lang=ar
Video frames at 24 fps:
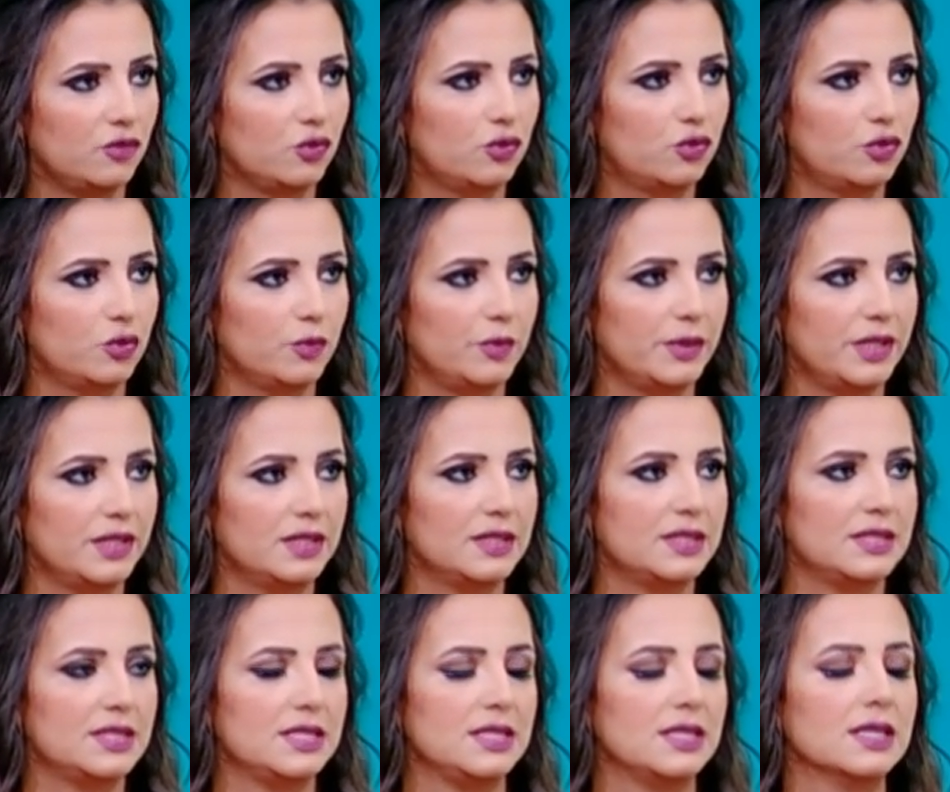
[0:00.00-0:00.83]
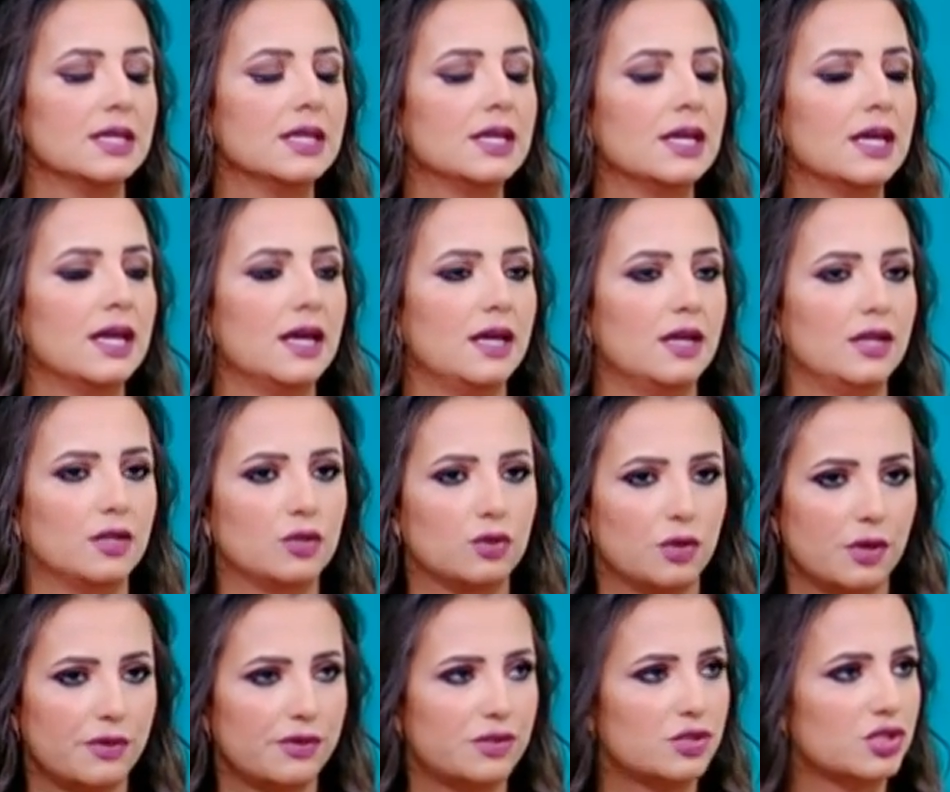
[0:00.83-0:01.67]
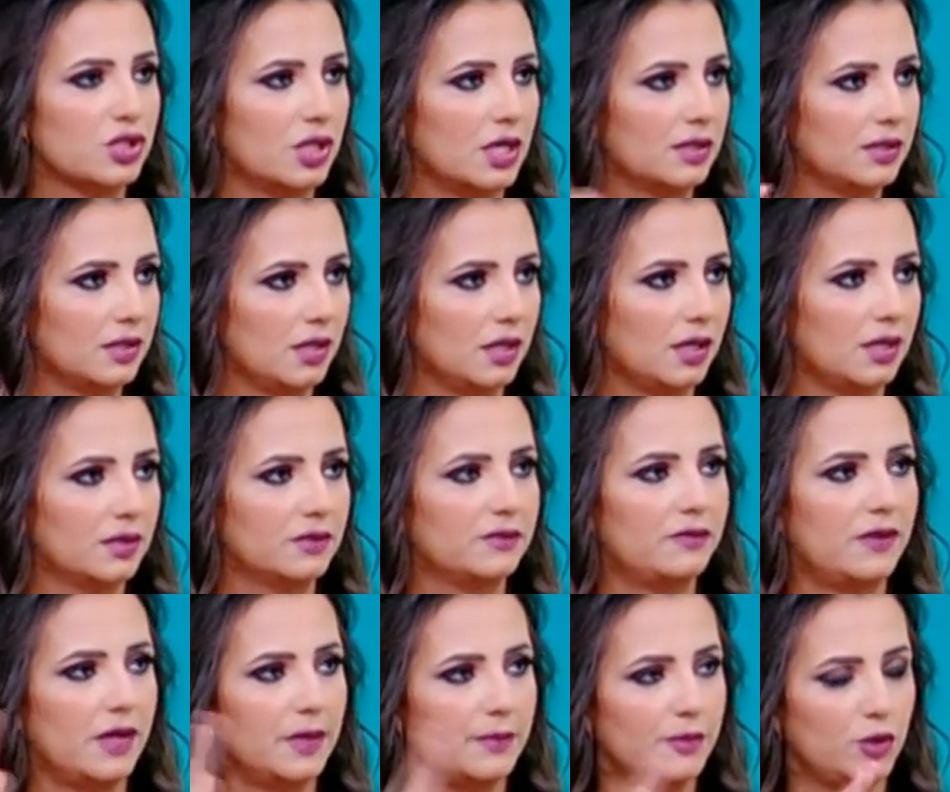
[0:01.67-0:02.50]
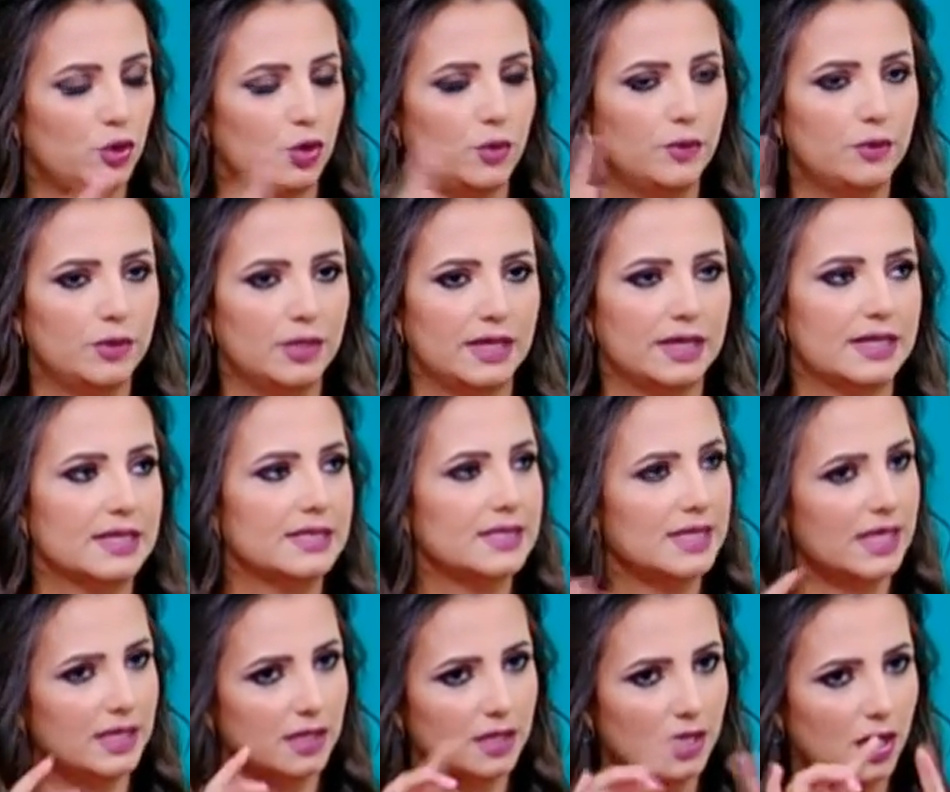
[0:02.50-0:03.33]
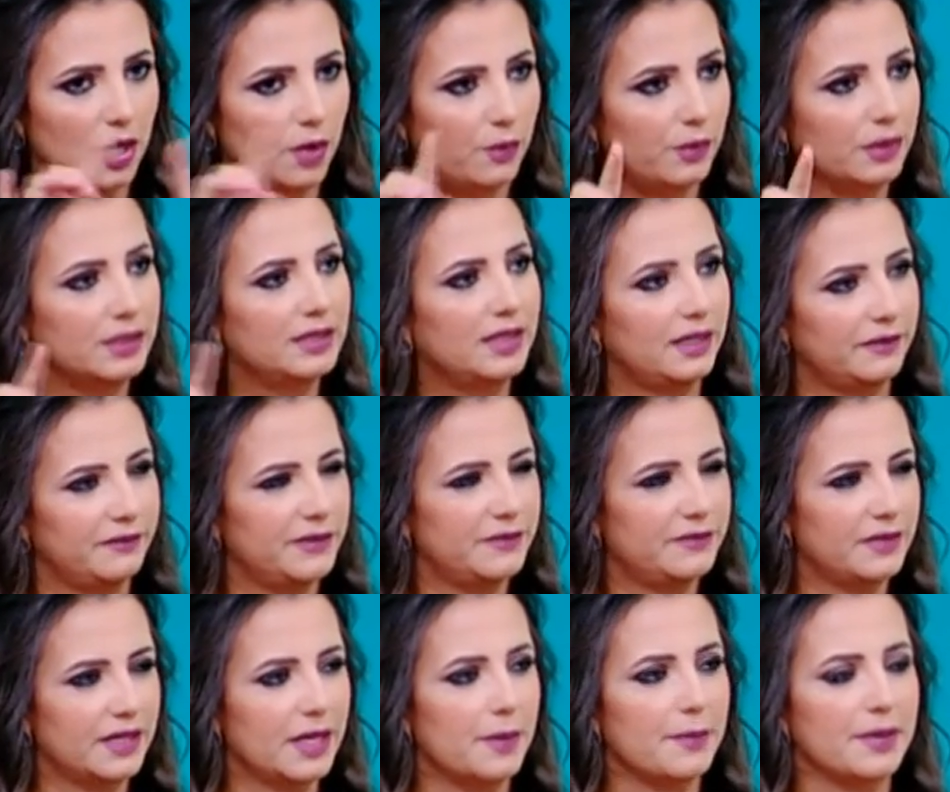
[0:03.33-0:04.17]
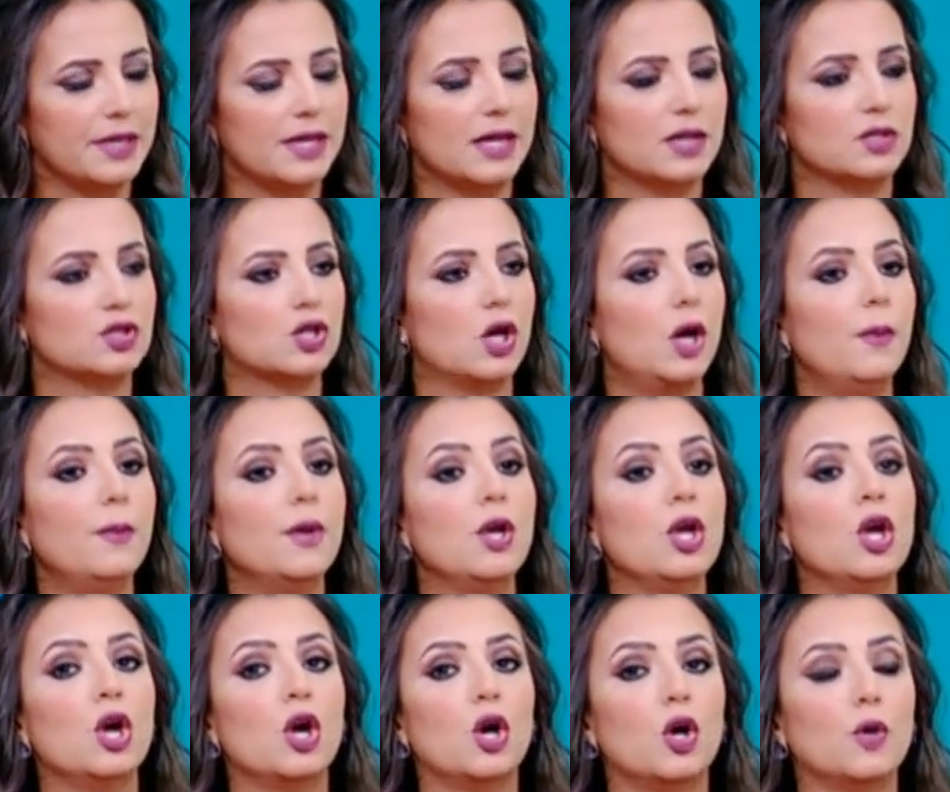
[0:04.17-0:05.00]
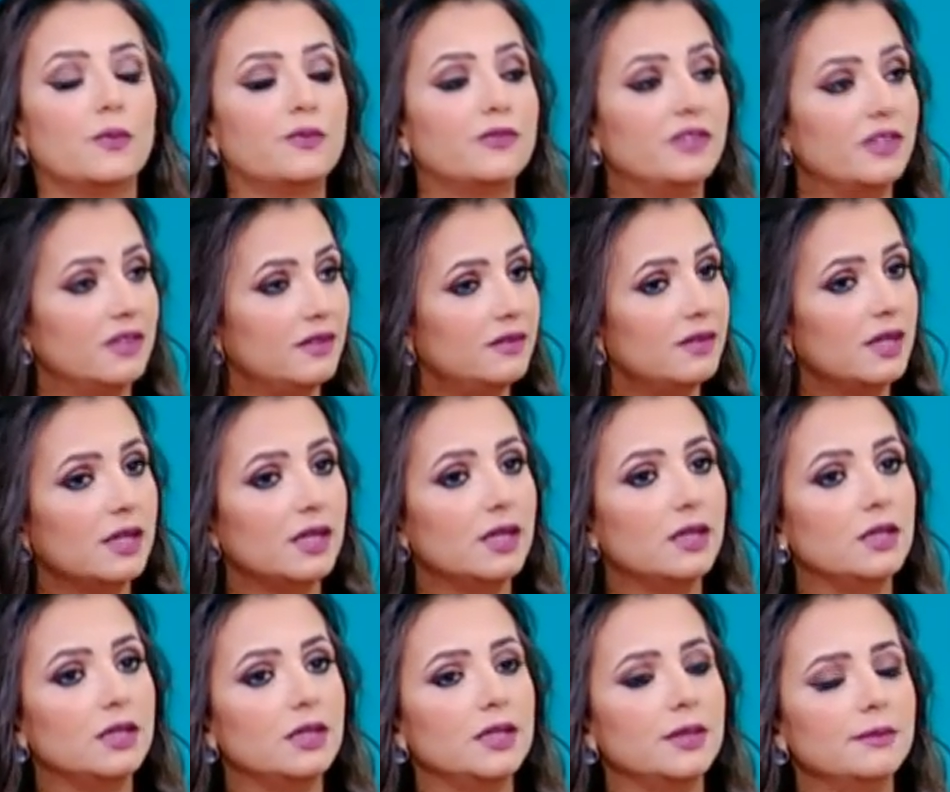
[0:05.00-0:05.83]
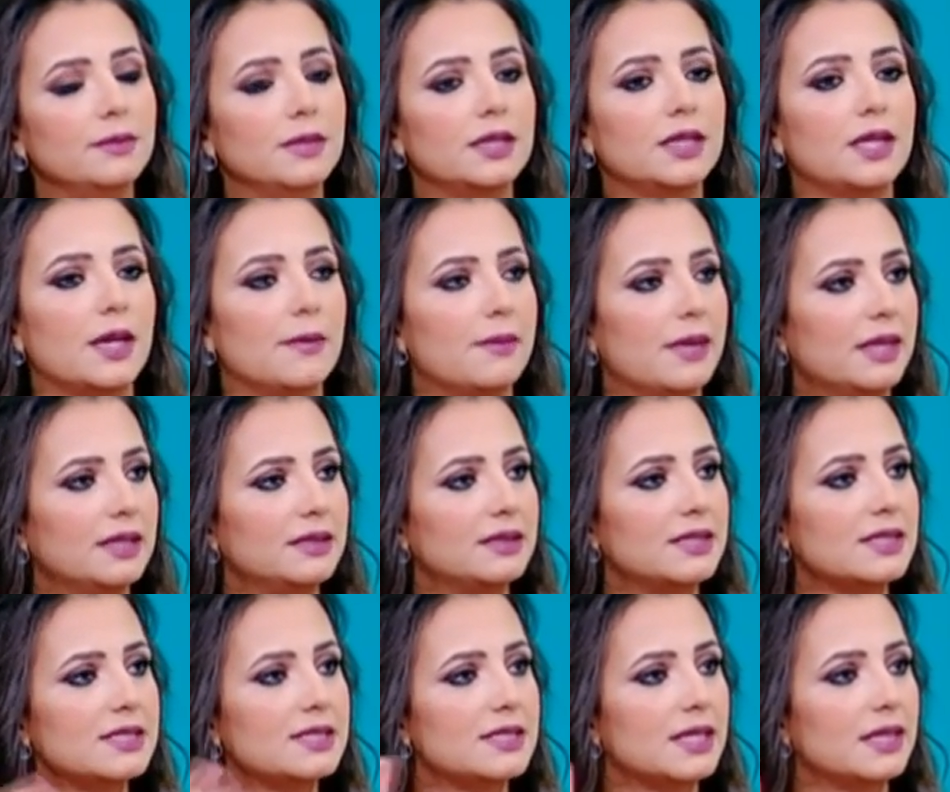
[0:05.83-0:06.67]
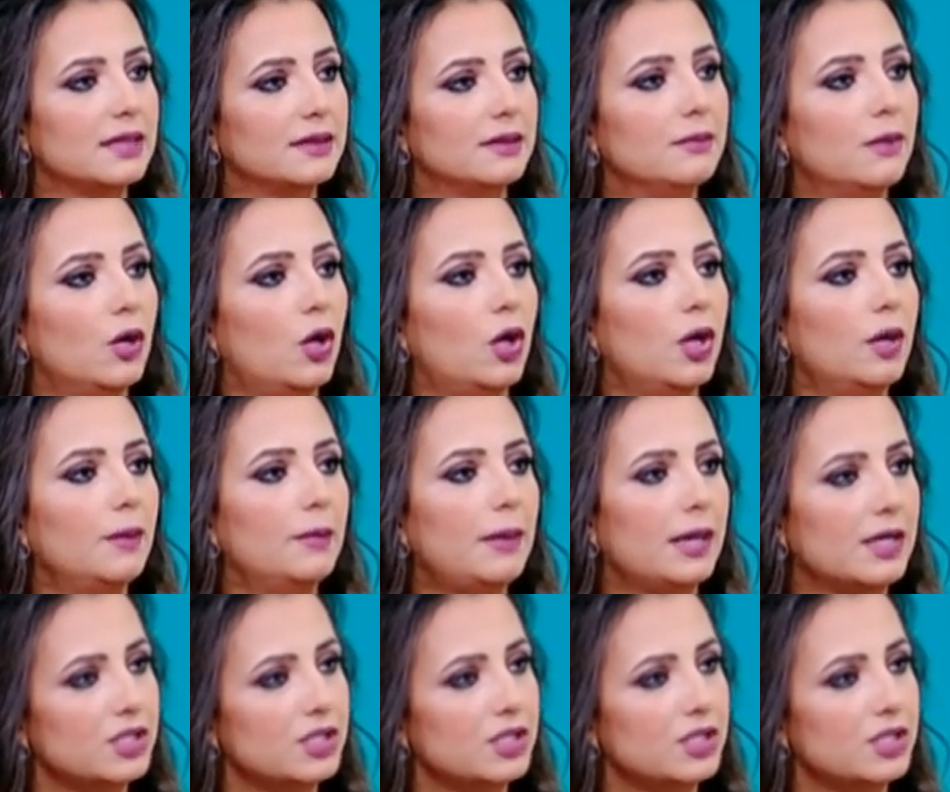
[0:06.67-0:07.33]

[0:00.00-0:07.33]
تكتبي آه. انت الجروث تشارت للاطفال من عمر لكذا هلا رح اوضح في فرق بيناتهم وبتقدر الام كمان تستخدمهم م.